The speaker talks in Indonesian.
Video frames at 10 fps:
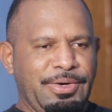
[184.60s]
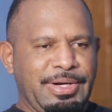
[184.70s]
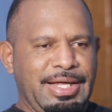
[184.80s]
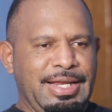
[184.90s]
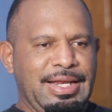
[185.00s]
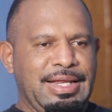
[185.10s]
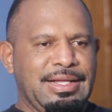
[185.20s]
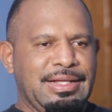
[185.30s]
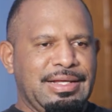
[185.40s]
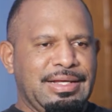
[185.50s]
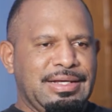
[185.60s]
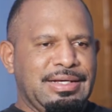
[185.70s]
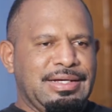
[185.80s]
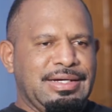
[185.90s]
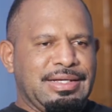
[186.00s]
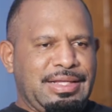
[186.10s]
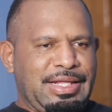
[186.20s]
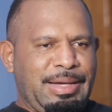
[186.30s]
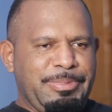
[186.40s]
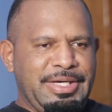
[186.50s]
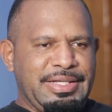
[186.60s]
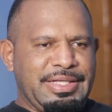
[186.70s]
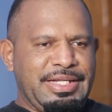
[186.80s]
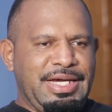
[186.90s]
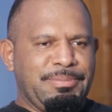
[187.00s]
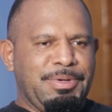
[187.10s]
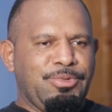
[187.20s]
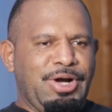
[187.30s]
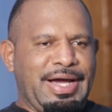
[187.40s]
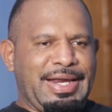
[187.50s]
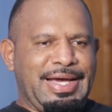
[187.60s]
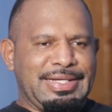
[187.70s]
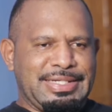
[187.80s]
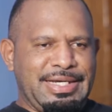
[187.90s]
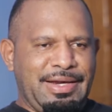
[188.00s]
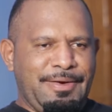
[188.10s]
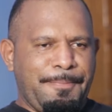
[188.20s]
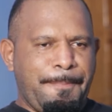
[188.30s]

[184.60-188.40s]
Google, tetapi tidak membuahkan hasil.